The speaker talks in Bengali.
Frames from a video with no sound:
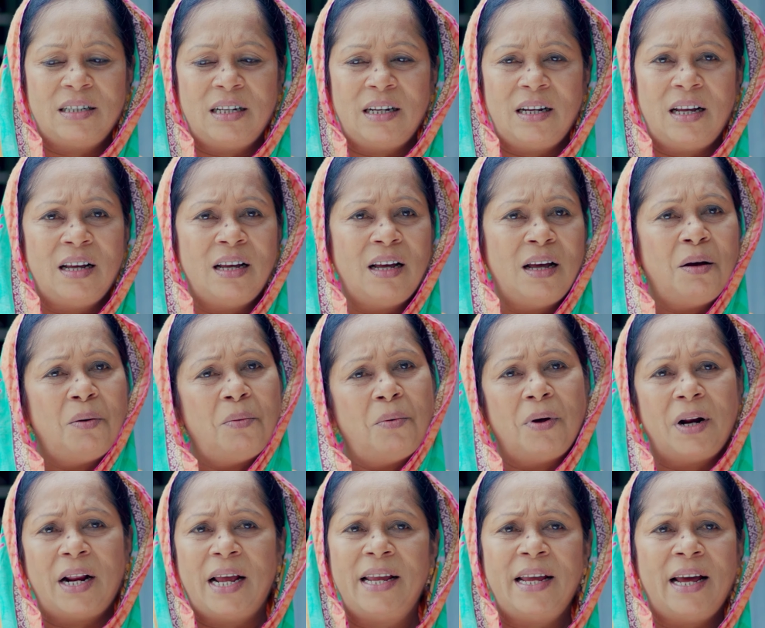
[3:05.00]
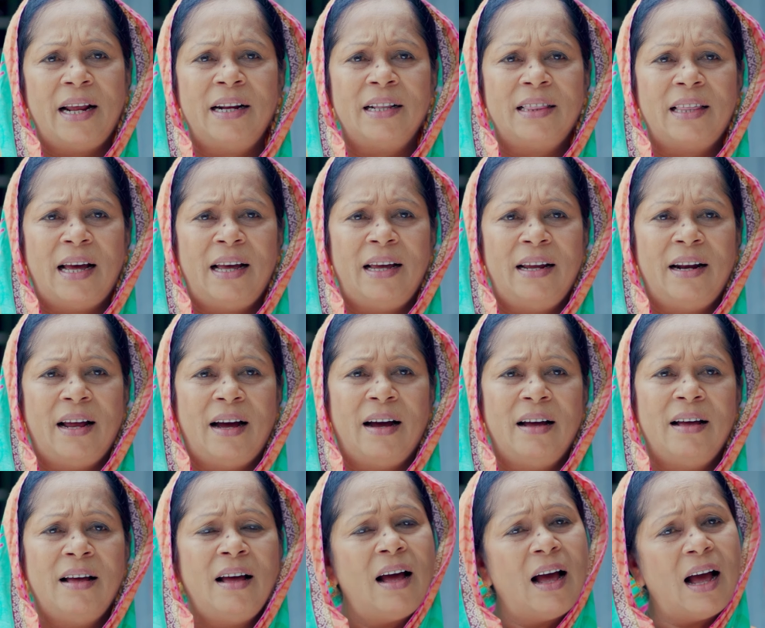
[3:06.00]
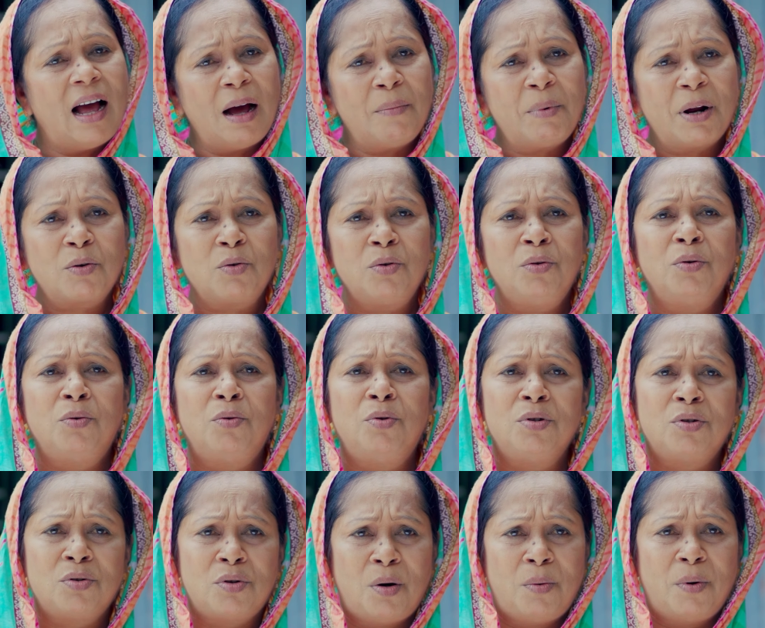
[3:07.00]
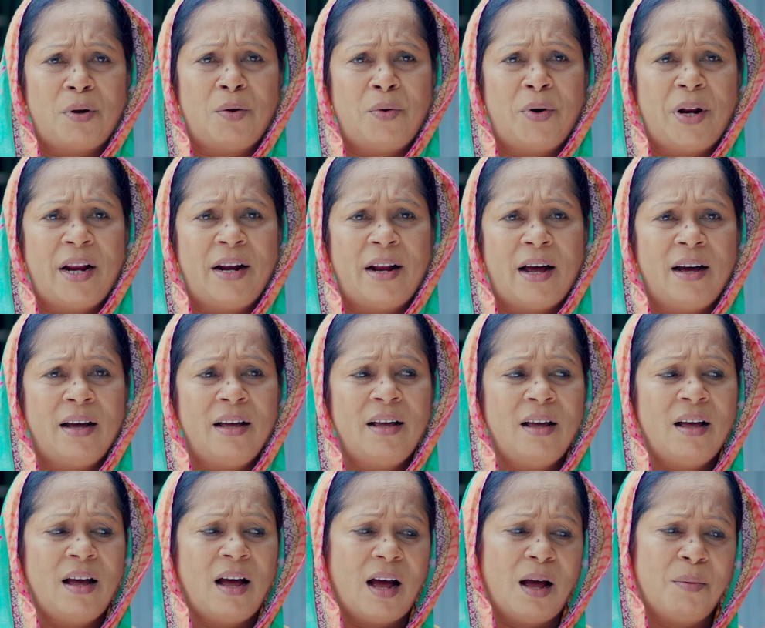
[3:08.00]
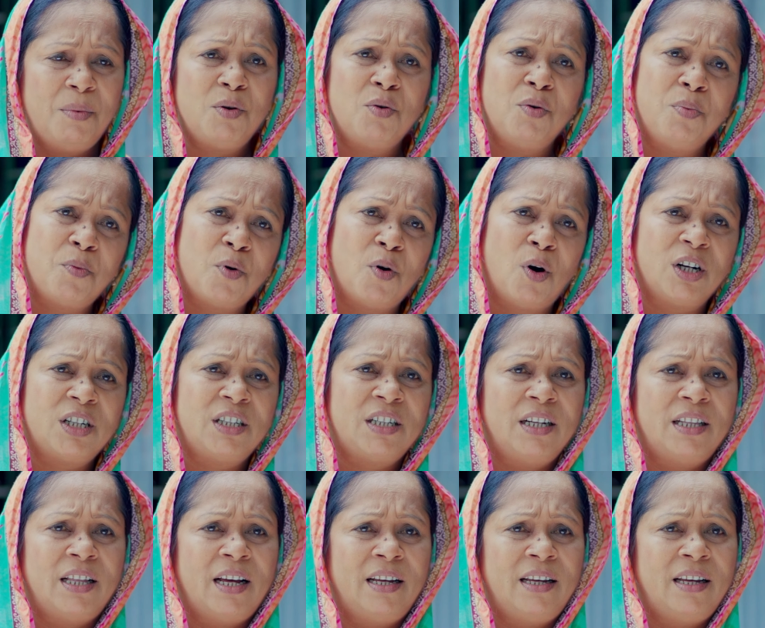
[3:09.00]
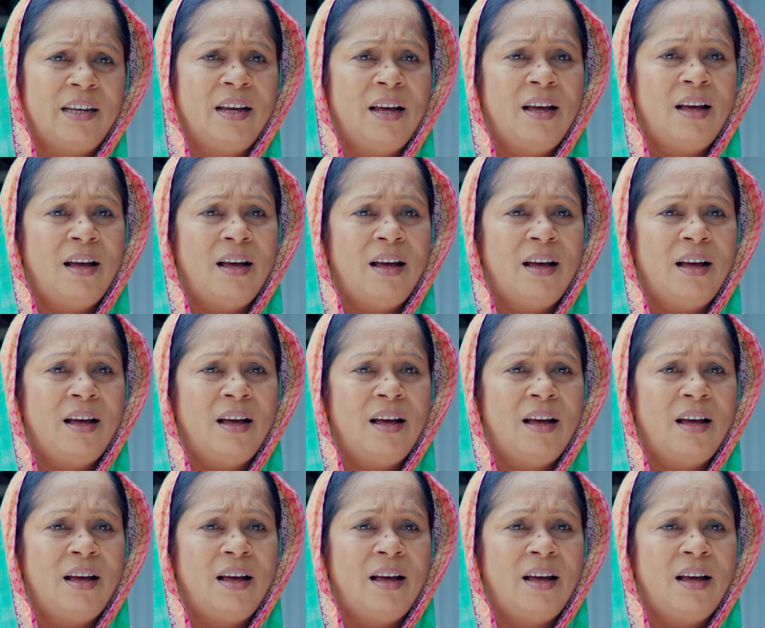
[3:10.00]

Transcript: আছে ওরাই এখানে থাহে না আমার কোনো খোঁজখবরও নেয় না আমি খুব কষ্টে থাকি